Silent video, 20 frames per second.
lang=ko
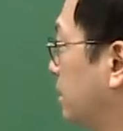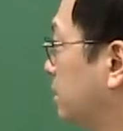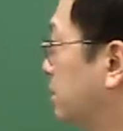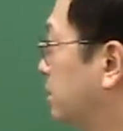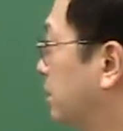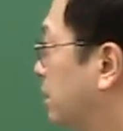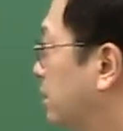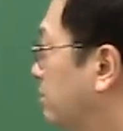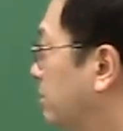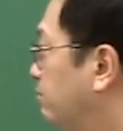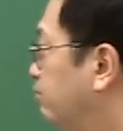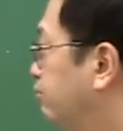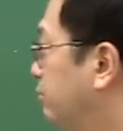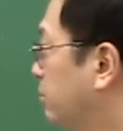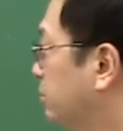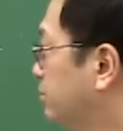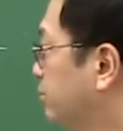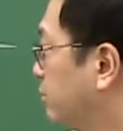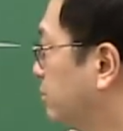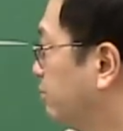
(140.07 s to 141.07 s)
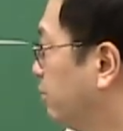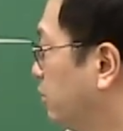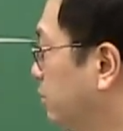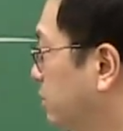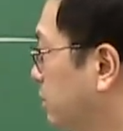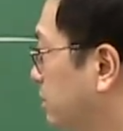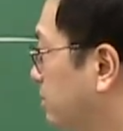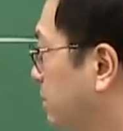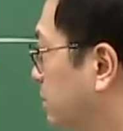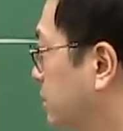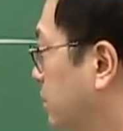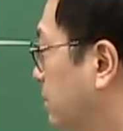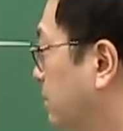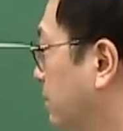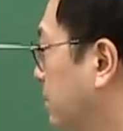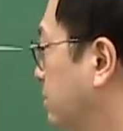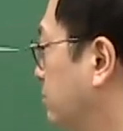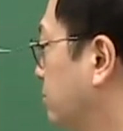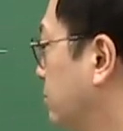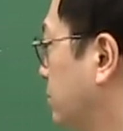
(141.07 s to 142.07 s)
그 다음에 불연속인 포인트만
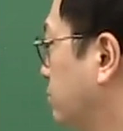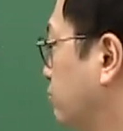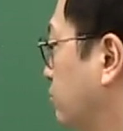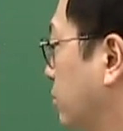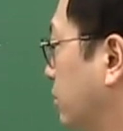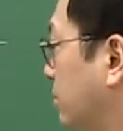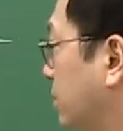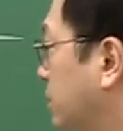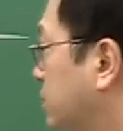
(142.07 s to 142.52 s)
잡아내면 되고요